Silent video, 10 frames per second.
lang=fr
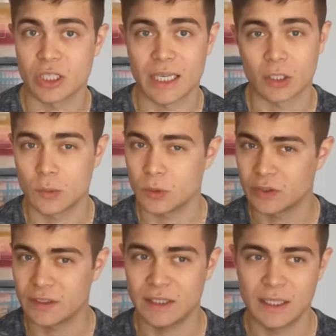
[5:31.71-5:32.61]
à
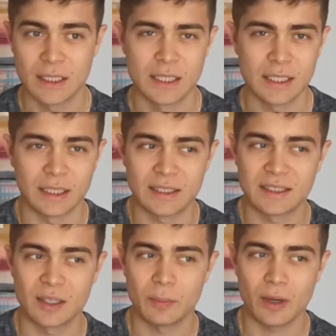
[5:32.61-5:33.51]
commenter,
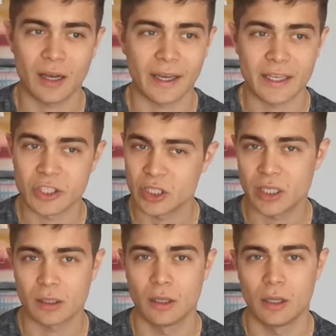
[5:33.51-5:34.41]
n'hésitez pas à réagir.